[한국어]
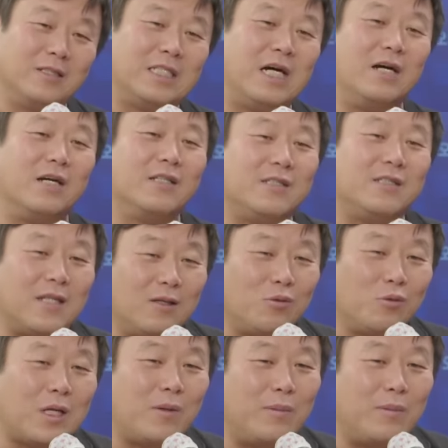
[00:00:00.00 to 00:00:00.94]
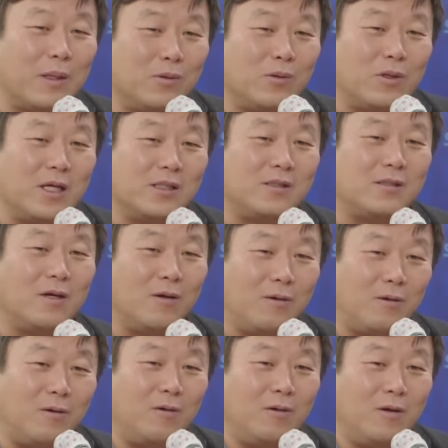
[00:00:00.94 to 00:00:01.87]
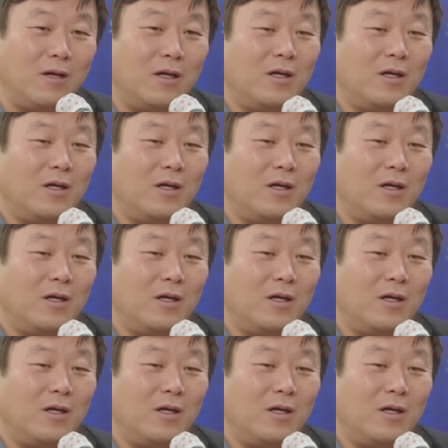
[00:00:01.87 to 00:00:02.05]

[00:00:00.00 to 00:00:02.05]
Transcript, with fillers: 제가 어렸을 때 노상방뇨를 했어요.